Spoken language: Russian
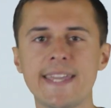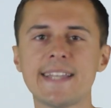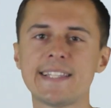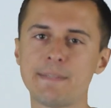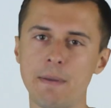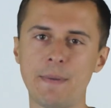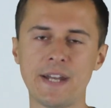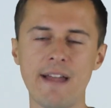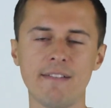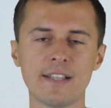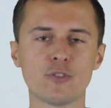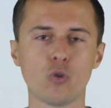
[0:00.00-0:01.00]
Если тебе
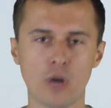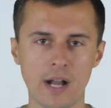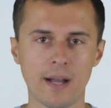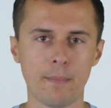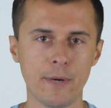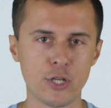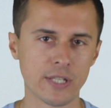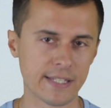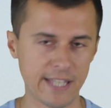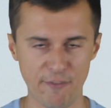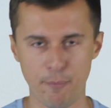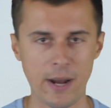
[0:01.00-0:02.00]
понравилось, то как обычно,
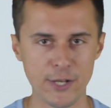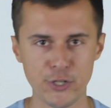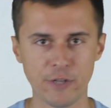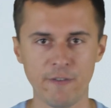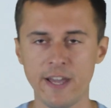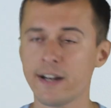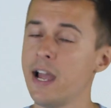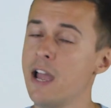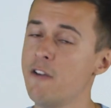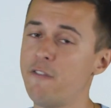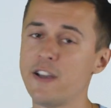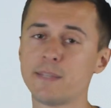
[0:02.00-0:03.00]
ставь пальчик вверх,
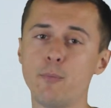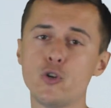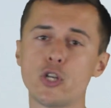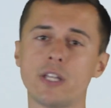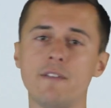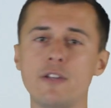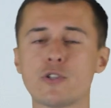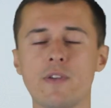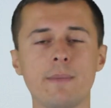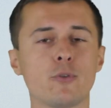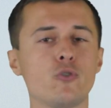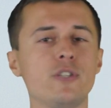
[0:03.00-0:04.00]
фейсбуч это видео
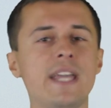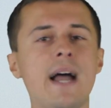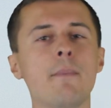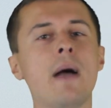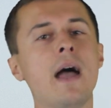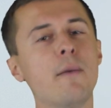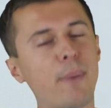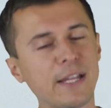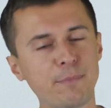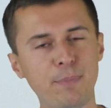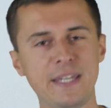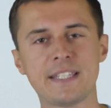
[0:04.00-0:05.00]
своим друзьям,
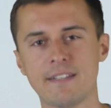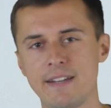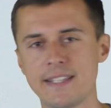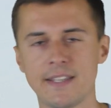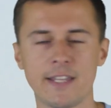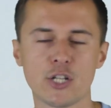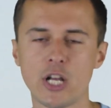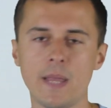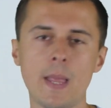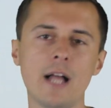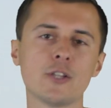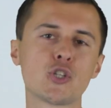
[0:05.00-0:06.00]
подписывайся на наш
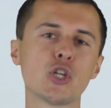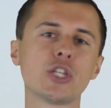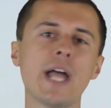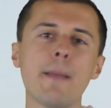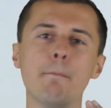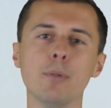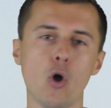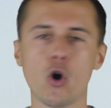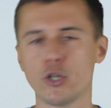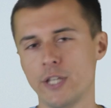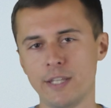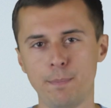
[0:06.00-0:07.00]
канал, читай
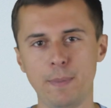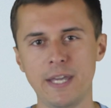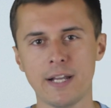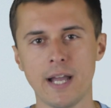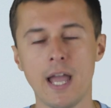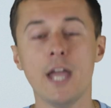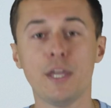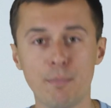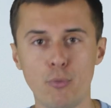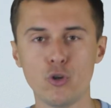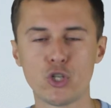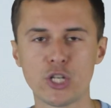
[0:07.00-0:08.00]
блог NetPeak и
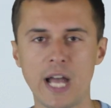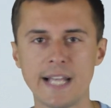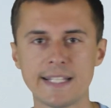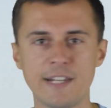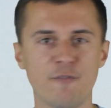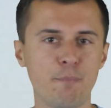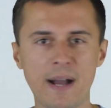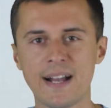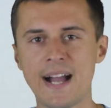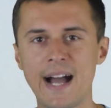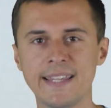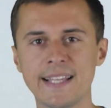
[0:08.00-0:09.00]
будь счастлив.
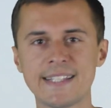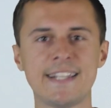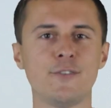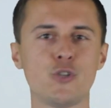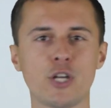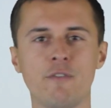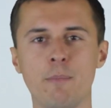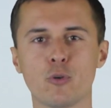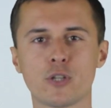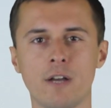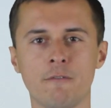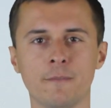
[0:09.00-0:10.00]
Пока, до следующих
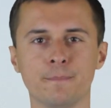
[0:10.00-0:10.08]
выпусков.